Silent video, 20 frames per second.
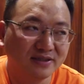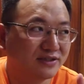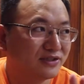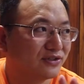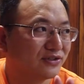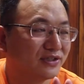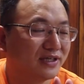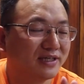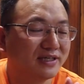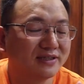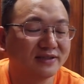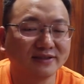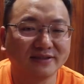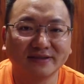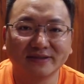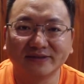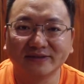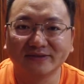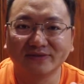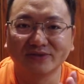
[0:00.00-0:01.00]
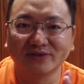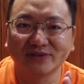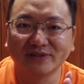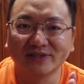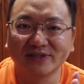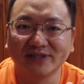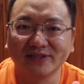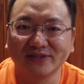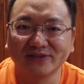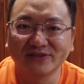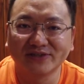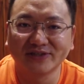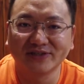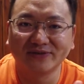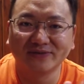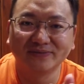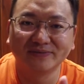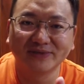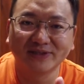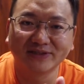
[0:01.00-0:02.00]
这个酒店我是签到四
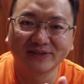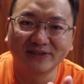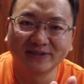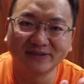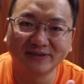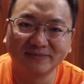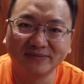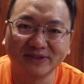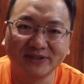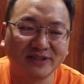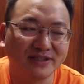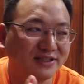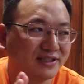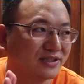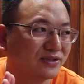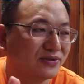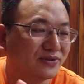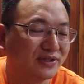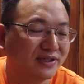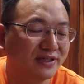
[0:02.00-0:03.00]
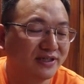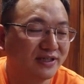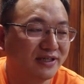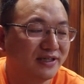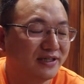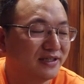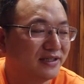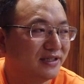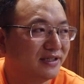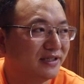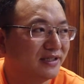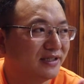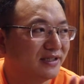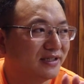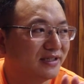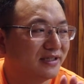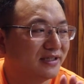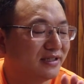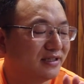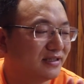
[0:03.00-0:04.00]
号，我不知道他能不能提前退。
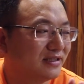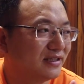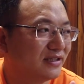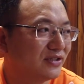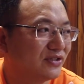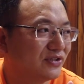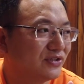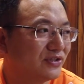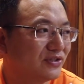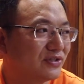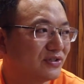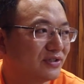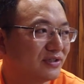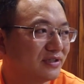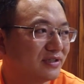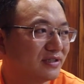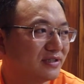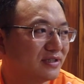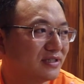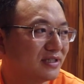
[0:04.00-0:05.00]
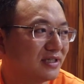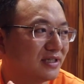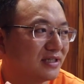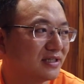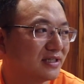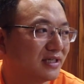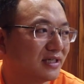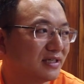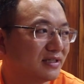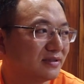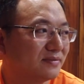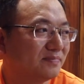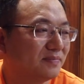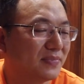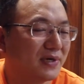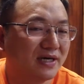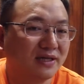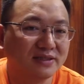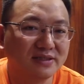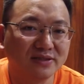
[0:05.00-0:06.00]
然后就是这两天
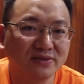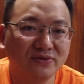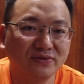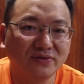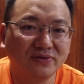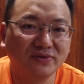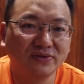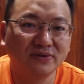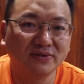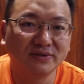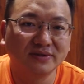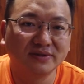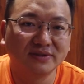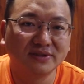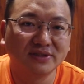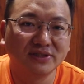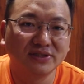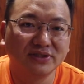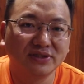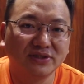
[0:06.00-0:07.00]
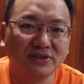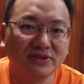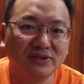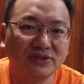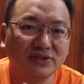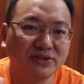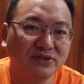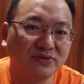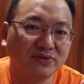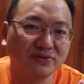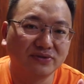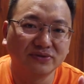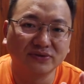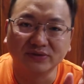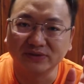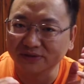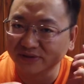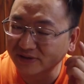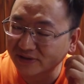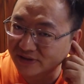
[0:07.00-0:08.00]
把这个货寄寄过
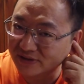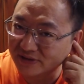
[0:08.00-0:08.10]
去，